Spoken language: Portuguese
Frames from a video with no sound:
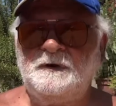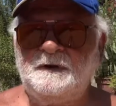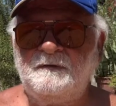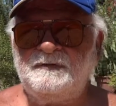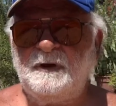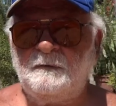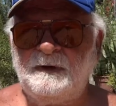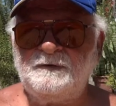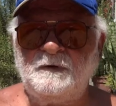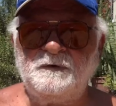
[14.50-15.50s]
deve ser
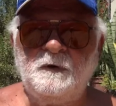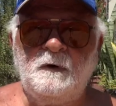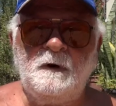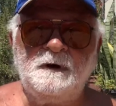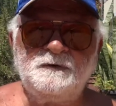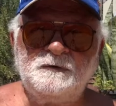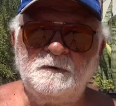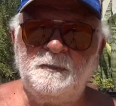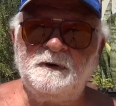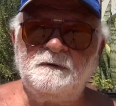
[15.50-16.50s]
quase 11 horas, estou
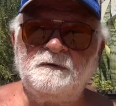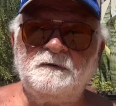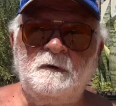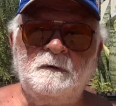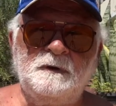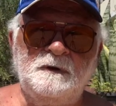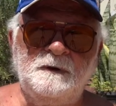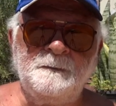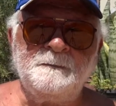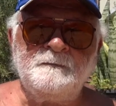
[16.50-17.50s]
pegando um sol porque
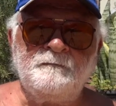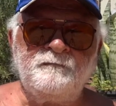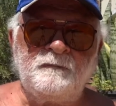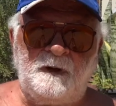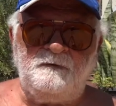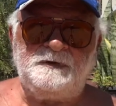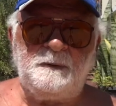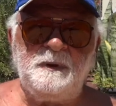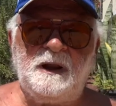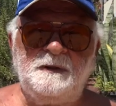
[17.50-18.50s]
a
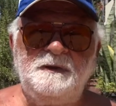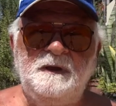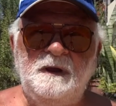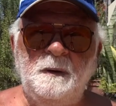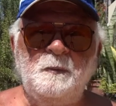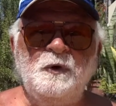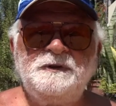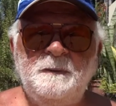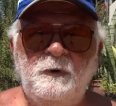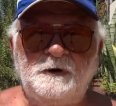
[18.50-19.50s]
vitamina D é
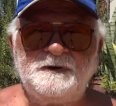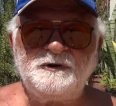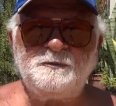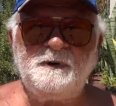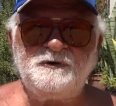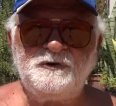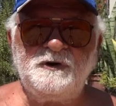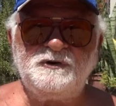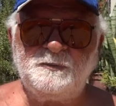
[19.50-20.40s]
muito importante para a gente,